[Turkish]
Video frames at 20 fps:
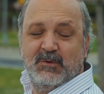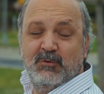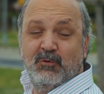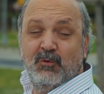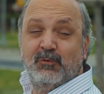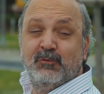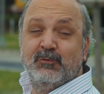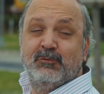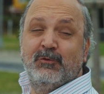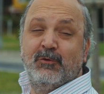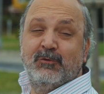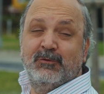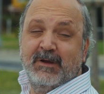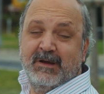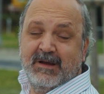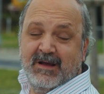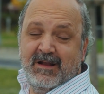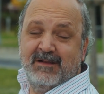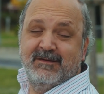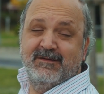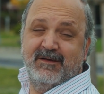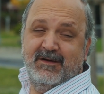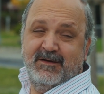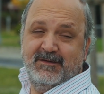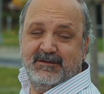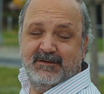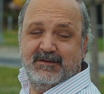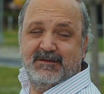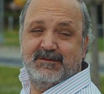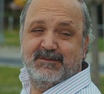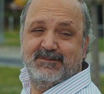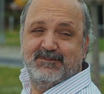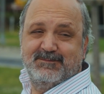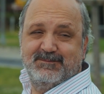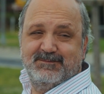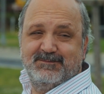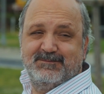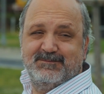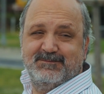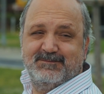yolun sonuna geldin artık.
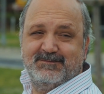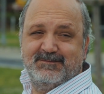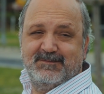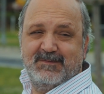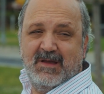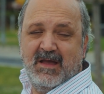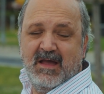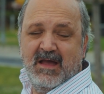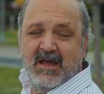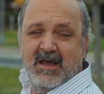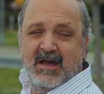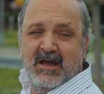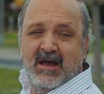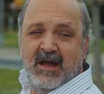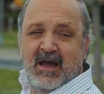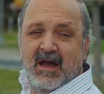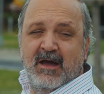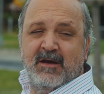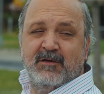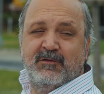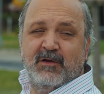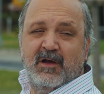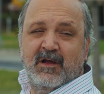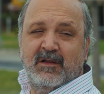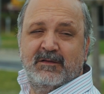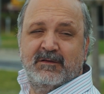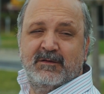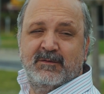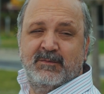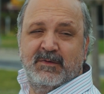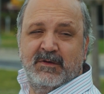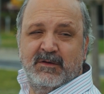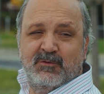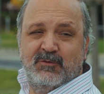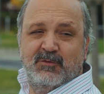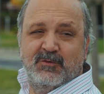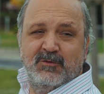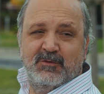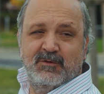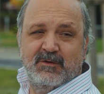Her canlı bir
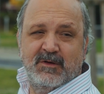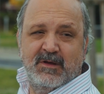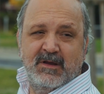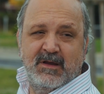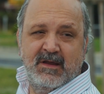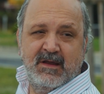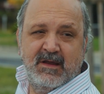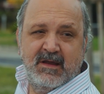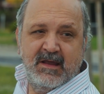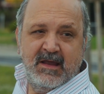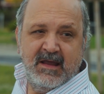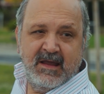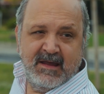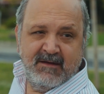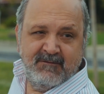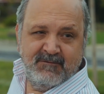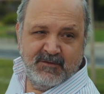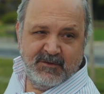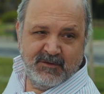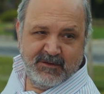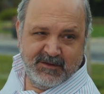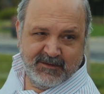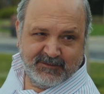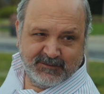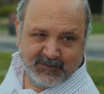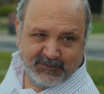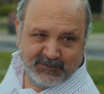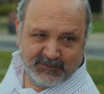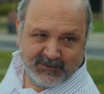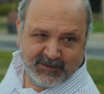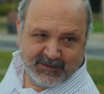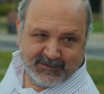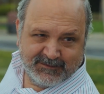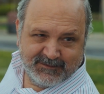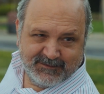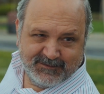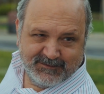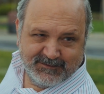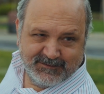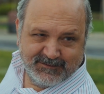gün evliliği
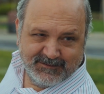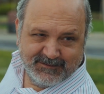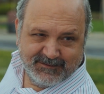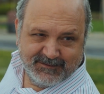tadacaktır.